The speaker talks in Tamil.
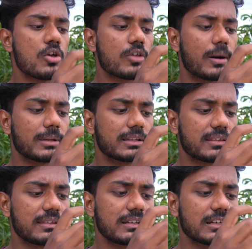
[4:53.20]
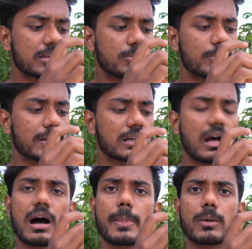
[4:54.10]
ஸோ அப்படி அந்த சீட்டு எடுக்கும்போது
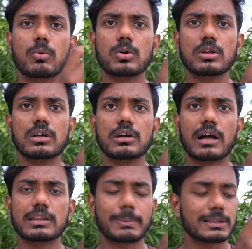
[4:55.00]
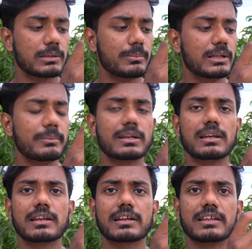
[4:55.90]
பார்த்தீங்கன்னா அந்த ஒரு அந்த பத்து
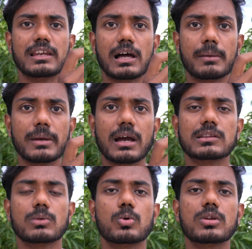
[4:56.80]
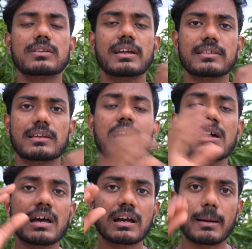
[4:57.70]
மில்லிமீட்டரில் இருக்கிறது எல்லாமே அந்த ஒரு ஸ்லைஸில்
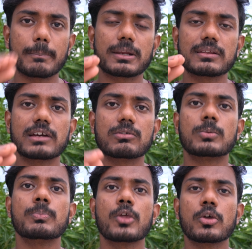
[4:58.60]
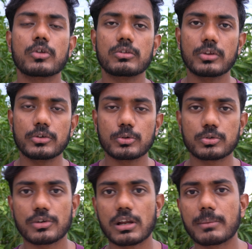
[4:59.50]
கம்ப்ரஸ் ஆகி வரும் ஸோ இது வந்து
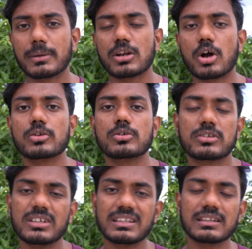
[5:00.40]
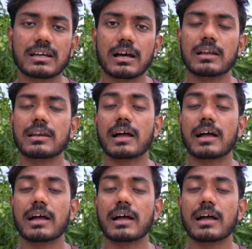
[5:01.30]
யூஸ்வலாக நம்ம நாடியூல் சிடி ஸ்கேனில்